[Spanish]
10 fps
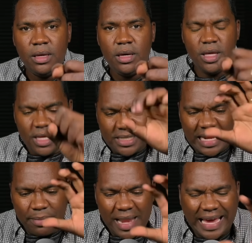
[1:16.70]
Y dice
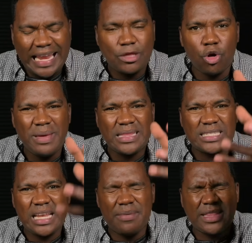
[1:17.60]
la Biblia que la tormenta
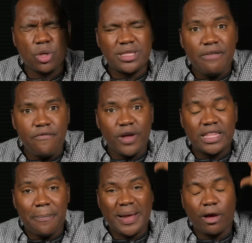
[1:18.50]
se levantó tan
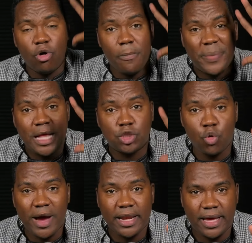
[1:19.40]
fuerte para golpear su
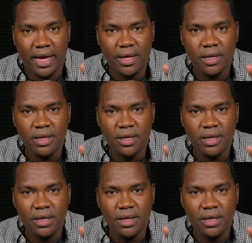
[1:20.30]
barca.